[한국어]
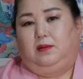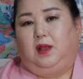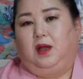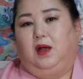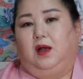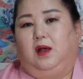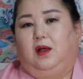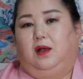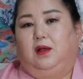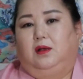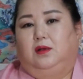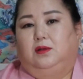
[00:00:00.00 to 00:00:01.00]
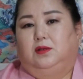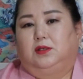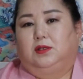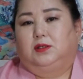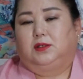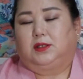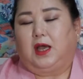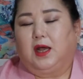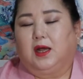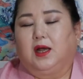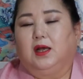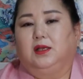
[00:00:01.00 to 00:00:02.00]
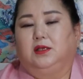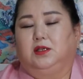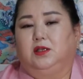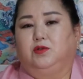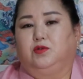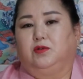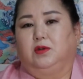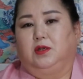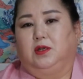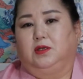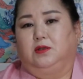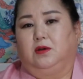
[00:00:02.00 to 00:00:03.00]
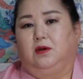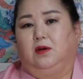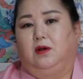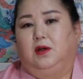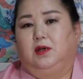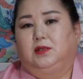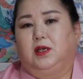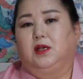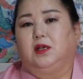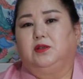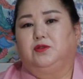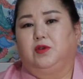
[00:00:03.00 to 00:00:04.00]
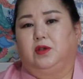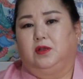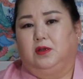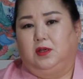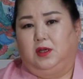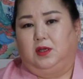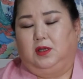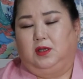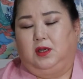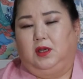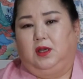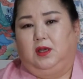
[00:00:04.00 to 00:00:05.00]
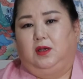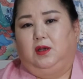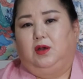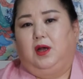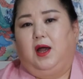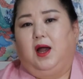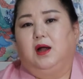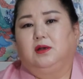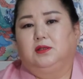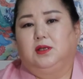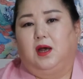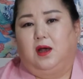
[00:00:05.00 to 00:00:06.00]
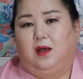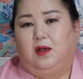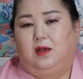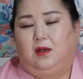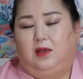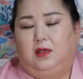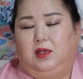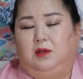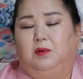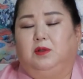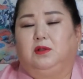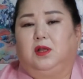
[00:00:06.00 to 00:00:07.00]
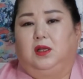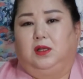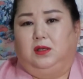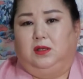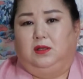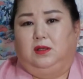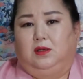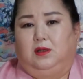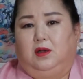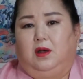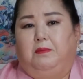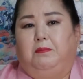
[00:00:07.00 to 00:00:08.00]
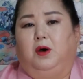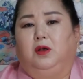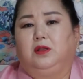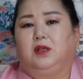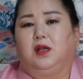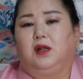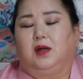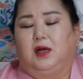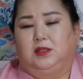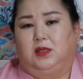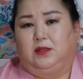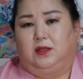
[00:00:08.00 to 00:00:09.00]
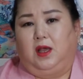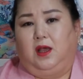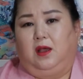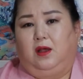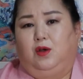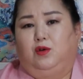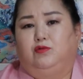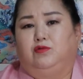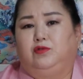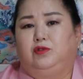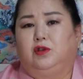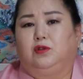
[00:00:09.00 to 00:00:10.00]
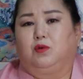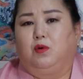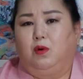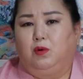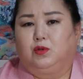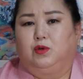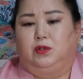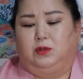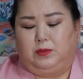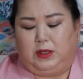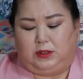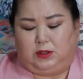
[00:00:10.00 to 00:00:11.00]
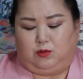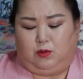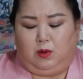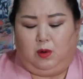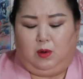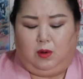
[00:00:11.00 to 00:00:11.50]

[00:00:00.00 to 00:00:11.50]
내가 잠깐의 실수로 인해서 생길 수 있는 일이니 항상 이번 달은 먼 길 가실 때 운전 꼭 조심하시고